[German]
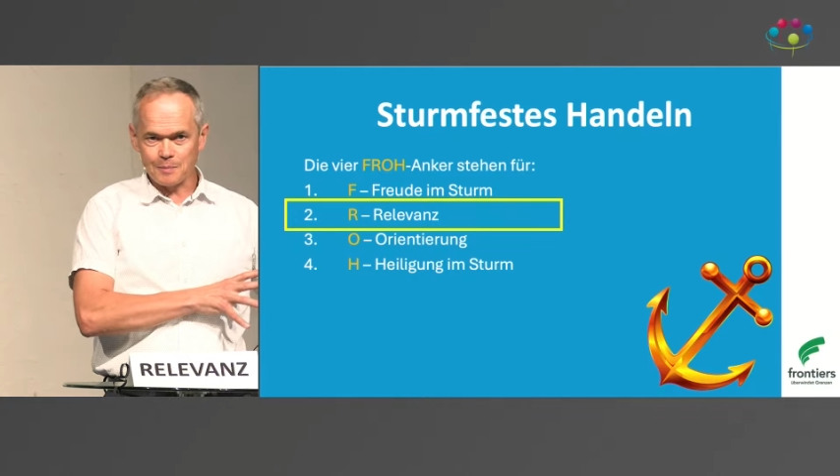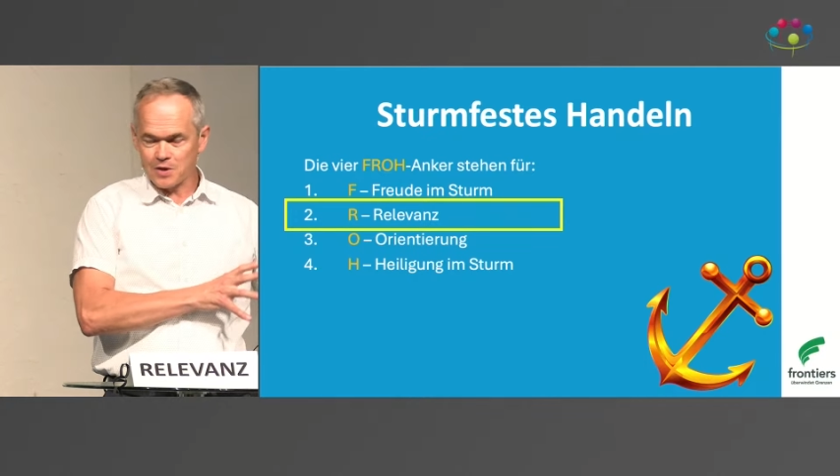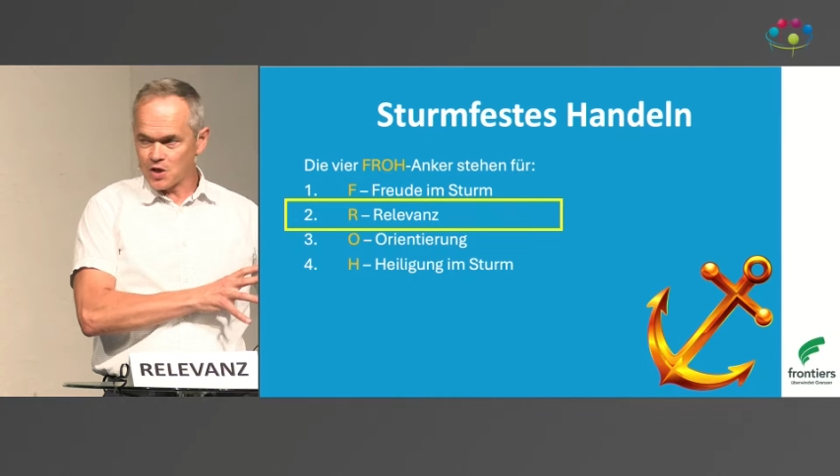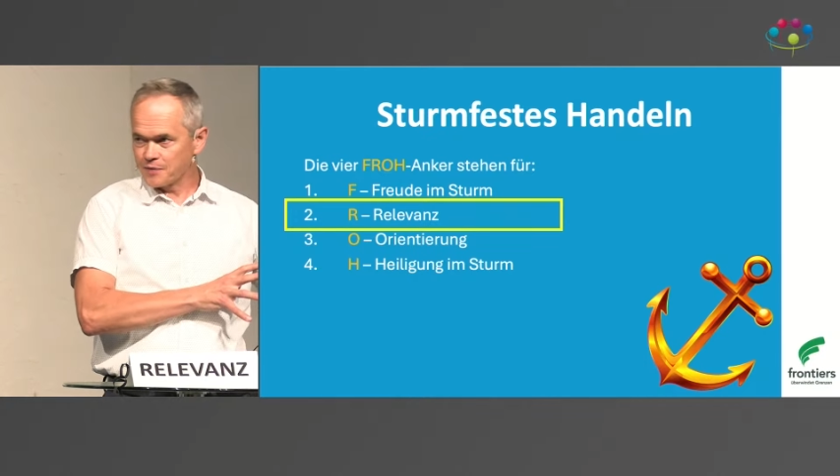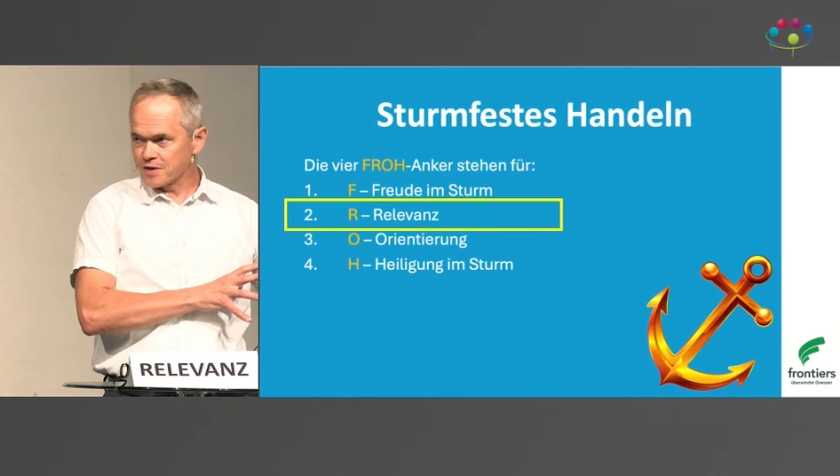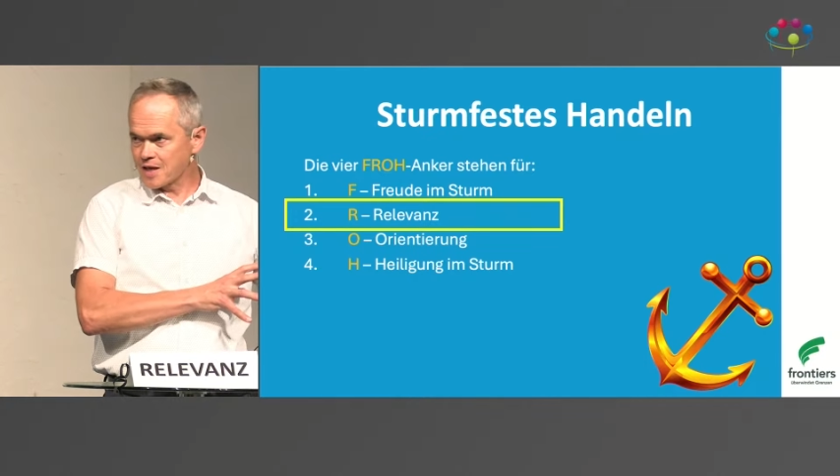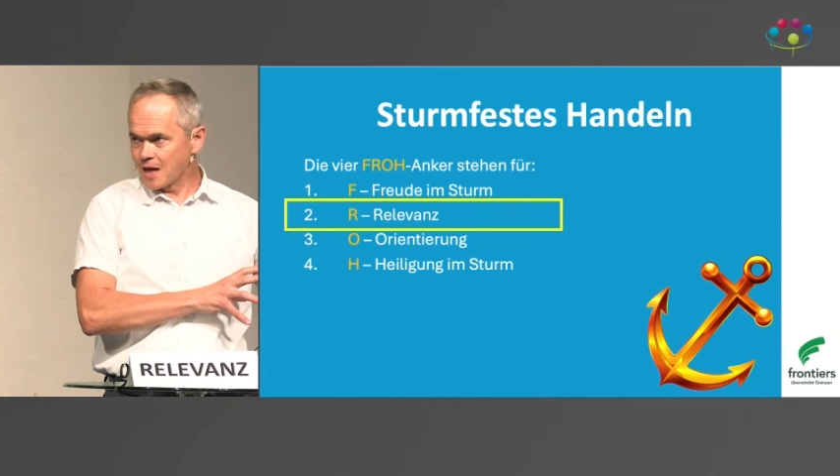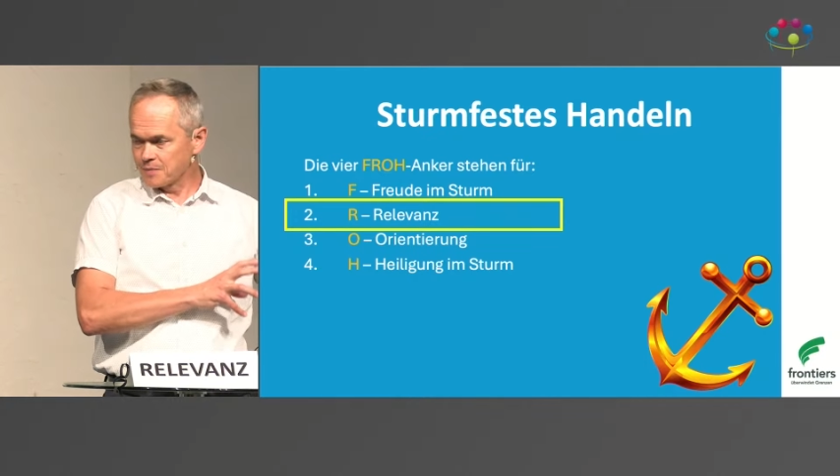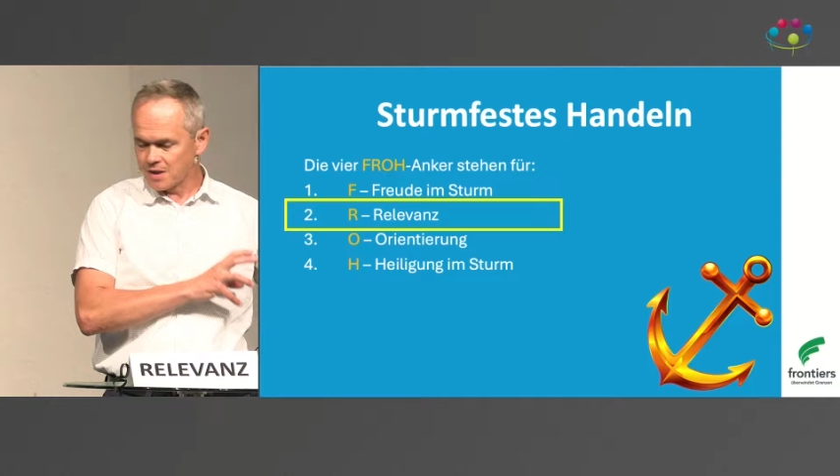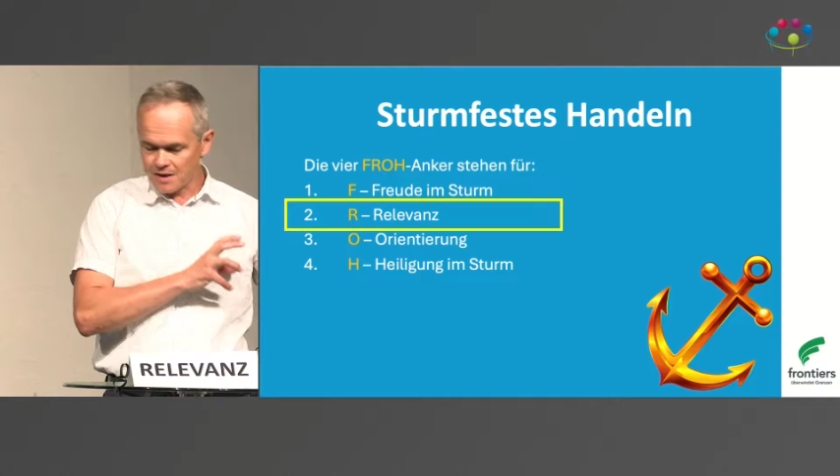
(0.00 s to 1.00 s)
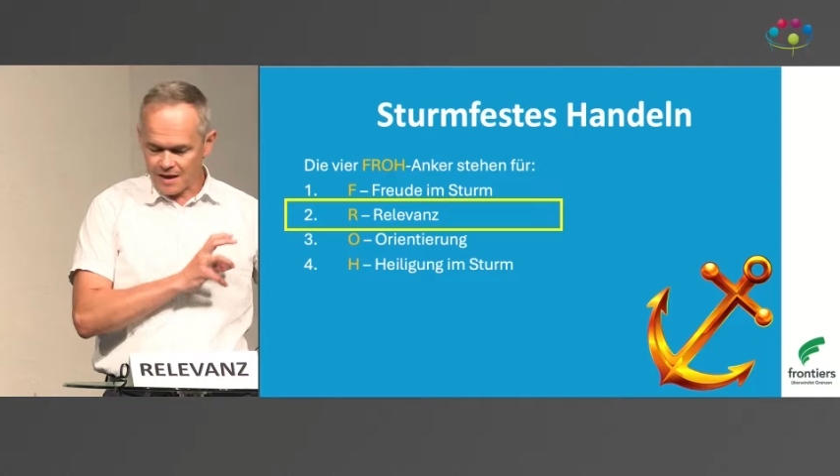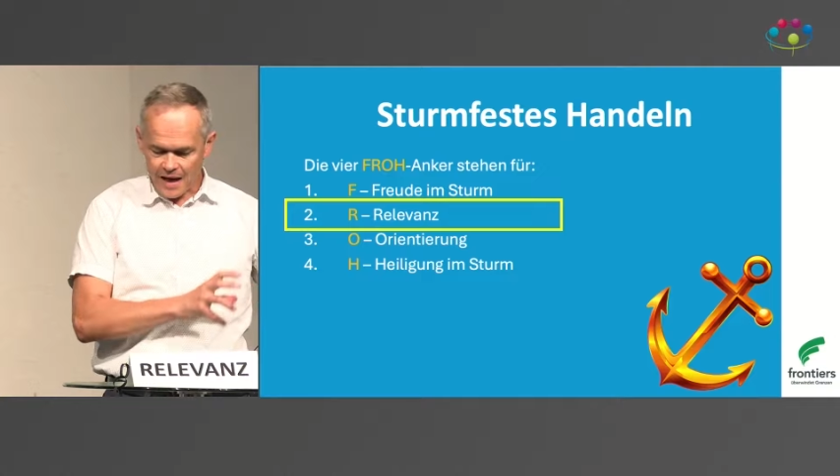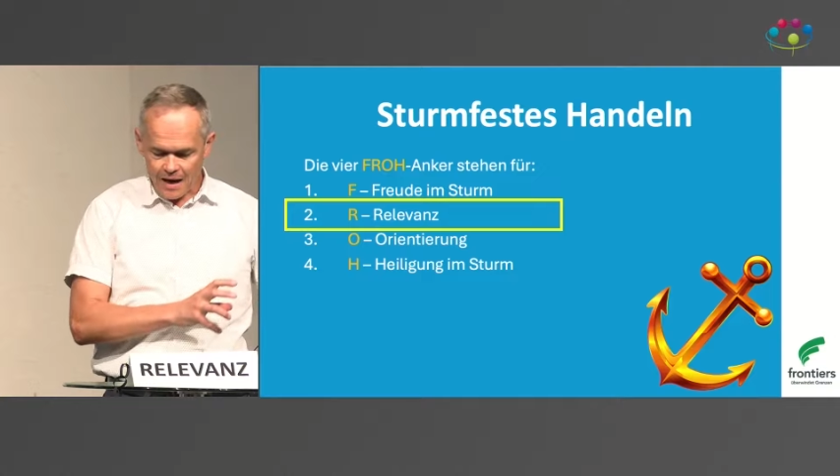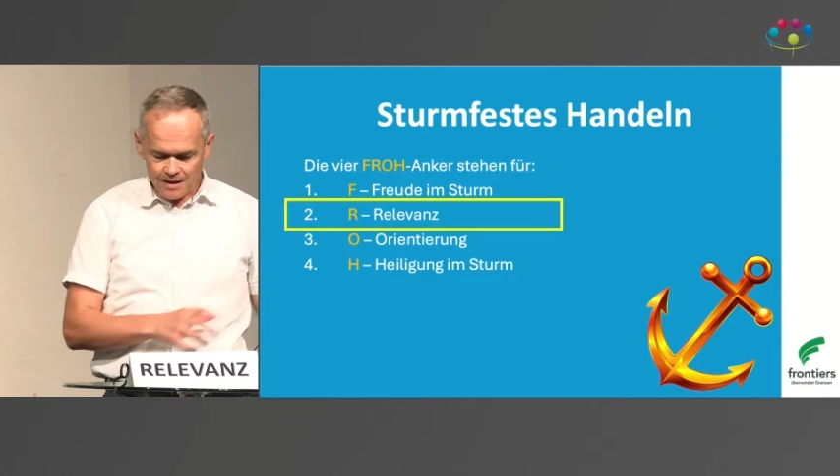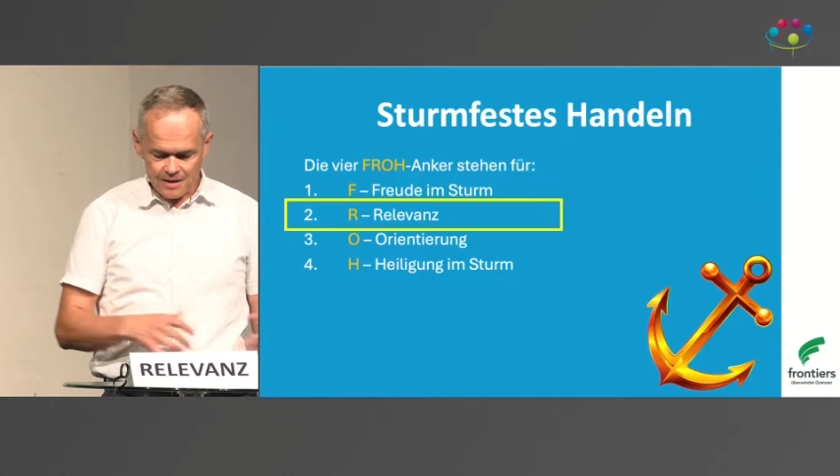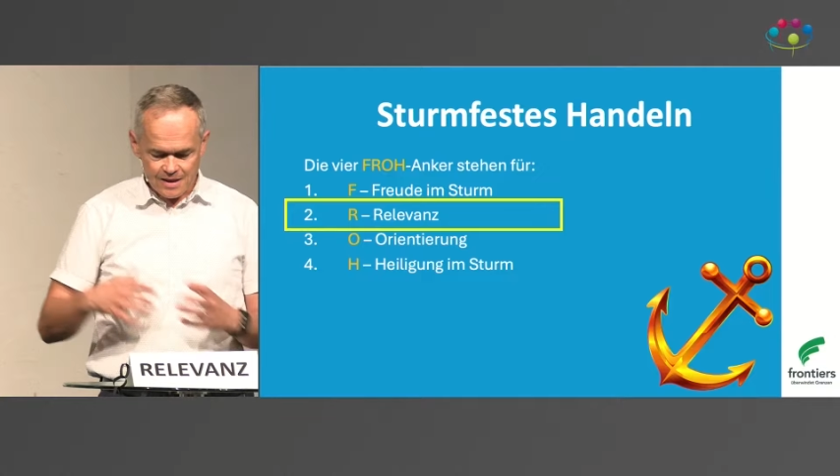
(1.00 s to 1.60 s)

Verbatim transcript: beschäftigt haben die Gedanken,